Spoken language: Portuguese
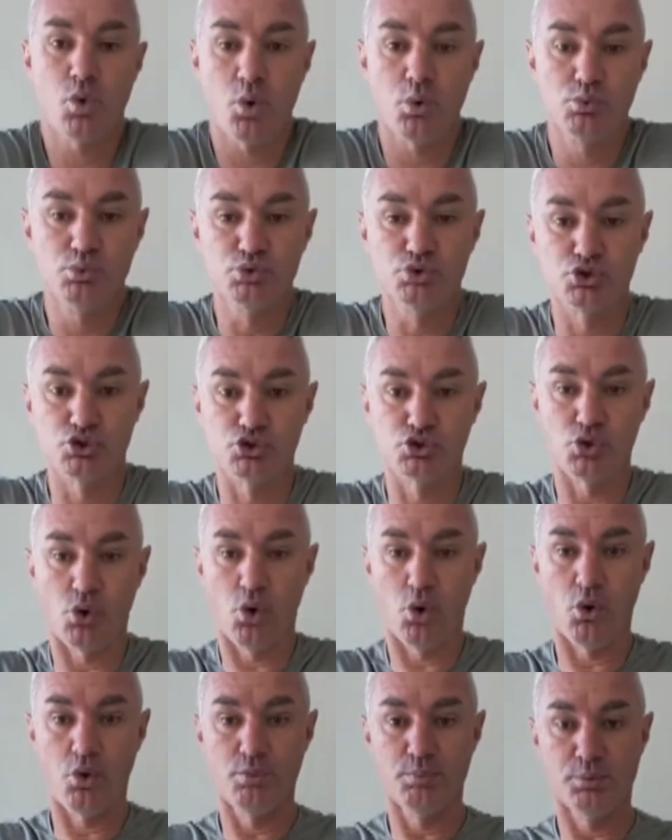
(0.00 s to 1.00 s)
com os
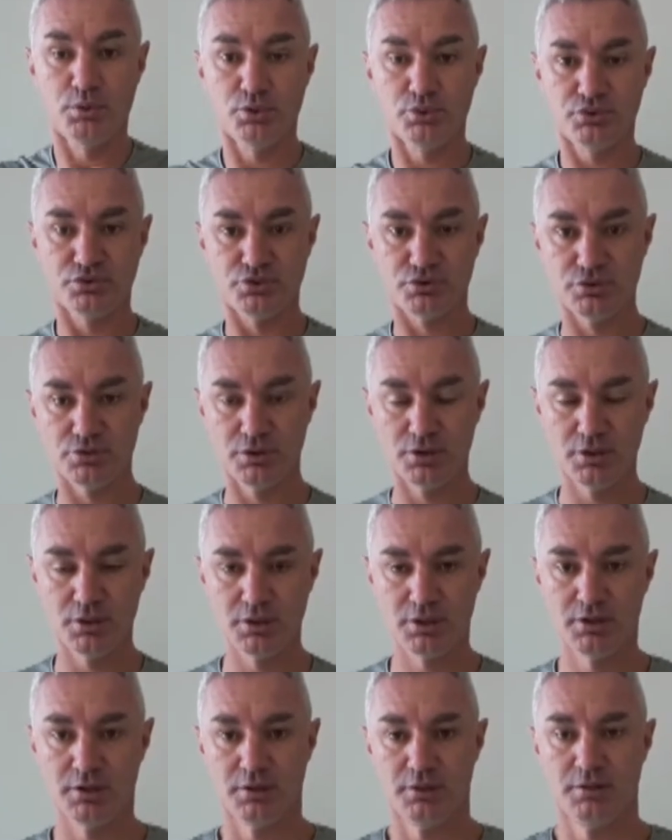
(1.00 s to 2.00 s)
ombros
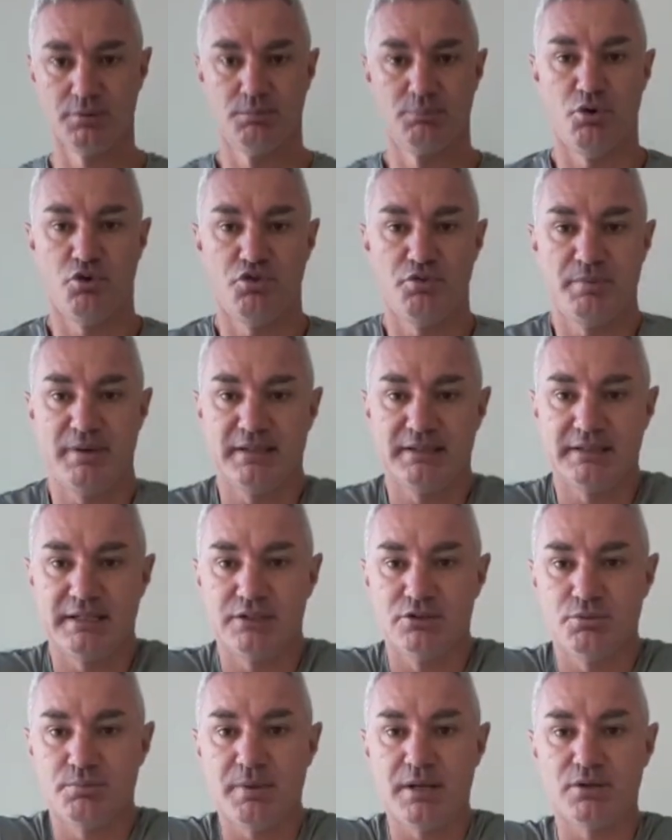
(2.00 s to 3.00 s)

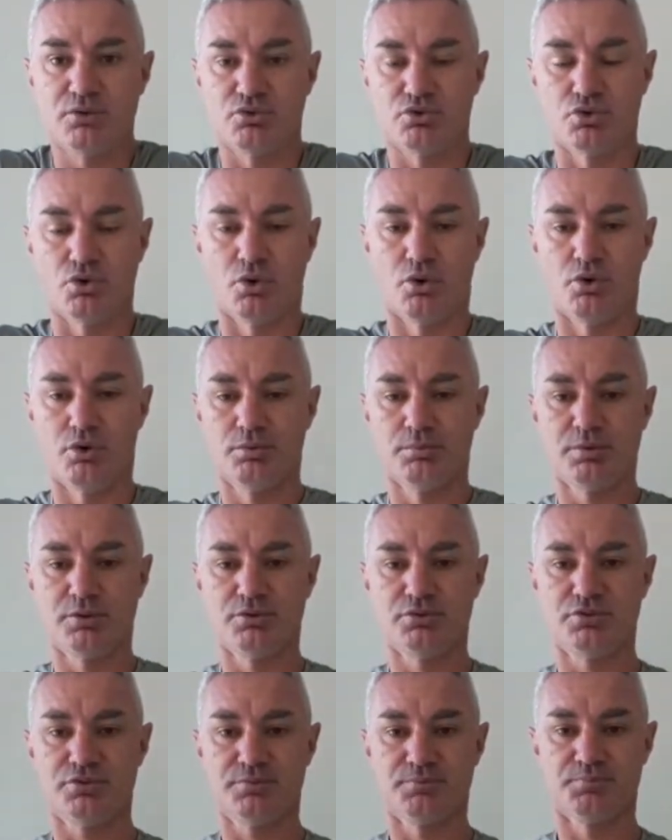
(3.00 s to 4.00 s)
movimentando bem os
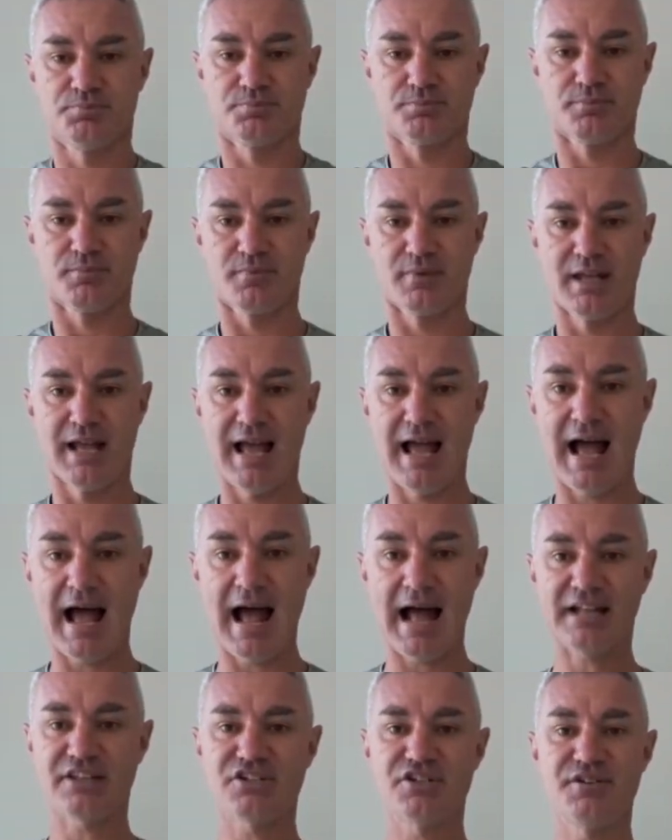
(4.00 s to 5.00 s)
ombros,
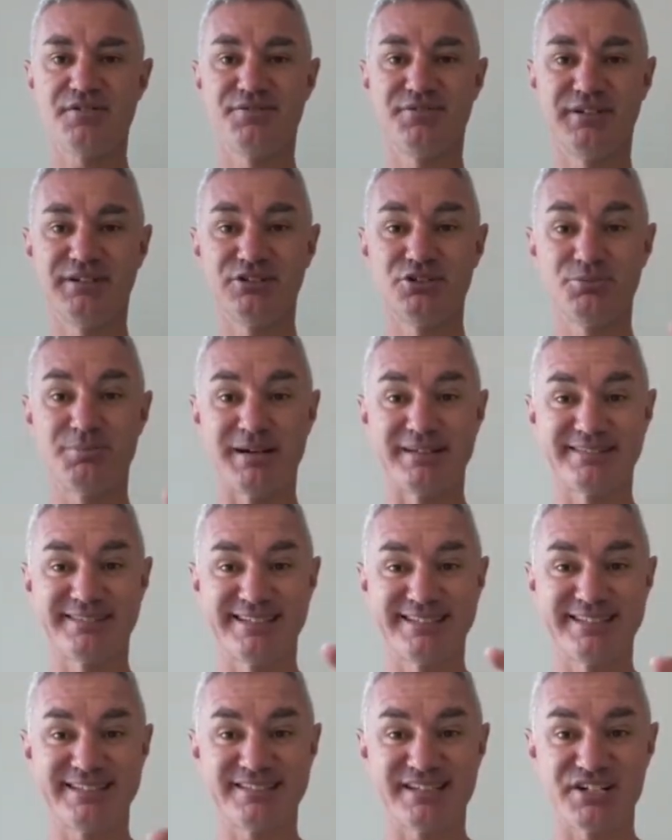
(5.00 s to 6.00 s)
ativando
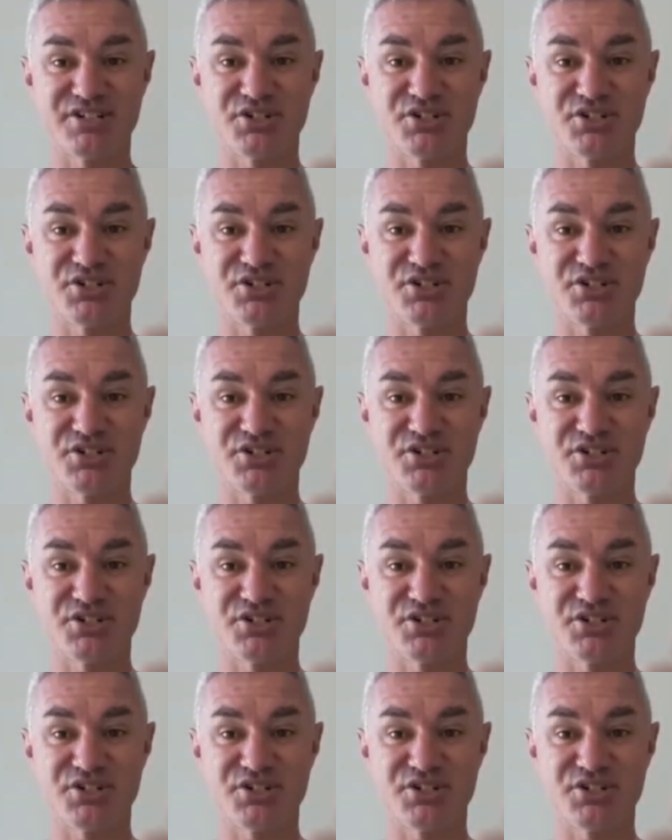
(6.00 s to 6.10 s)
bastante as